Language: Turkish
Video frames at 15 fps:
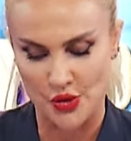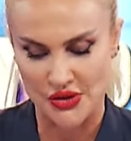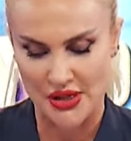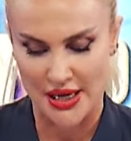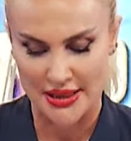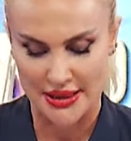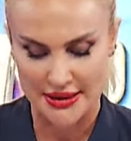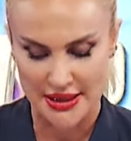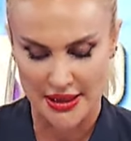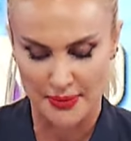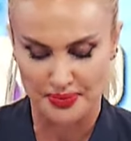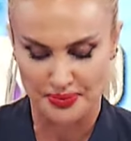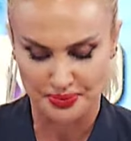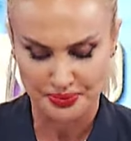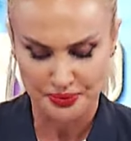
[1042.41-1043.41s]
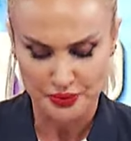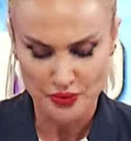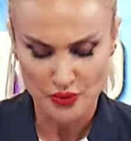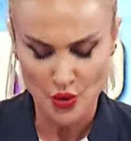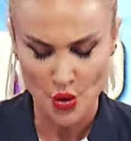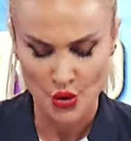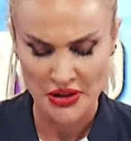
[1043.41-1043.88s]
Özellikle
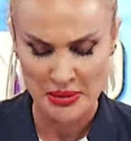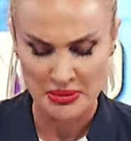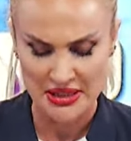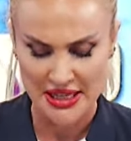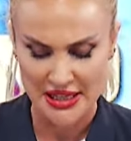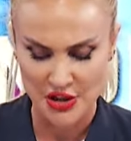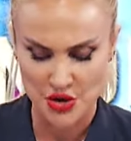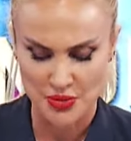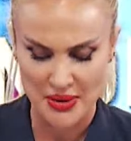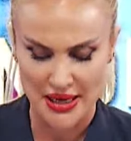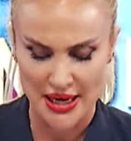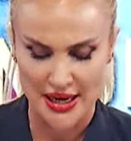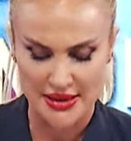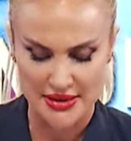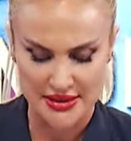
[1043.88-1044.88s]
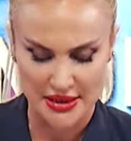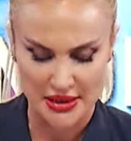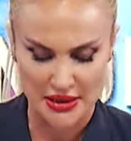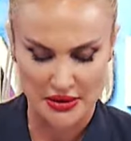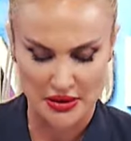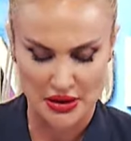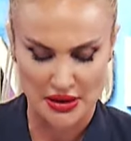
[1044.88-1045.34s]
önemli gelişmelerde
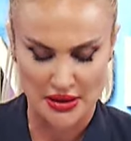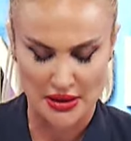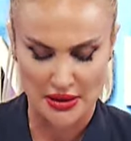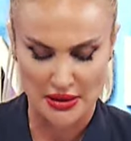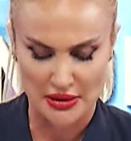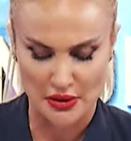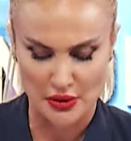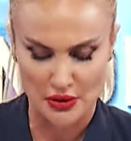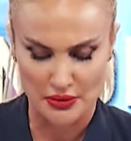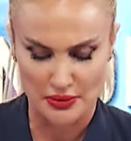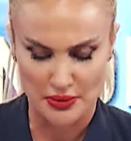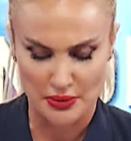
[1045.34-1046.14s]
e,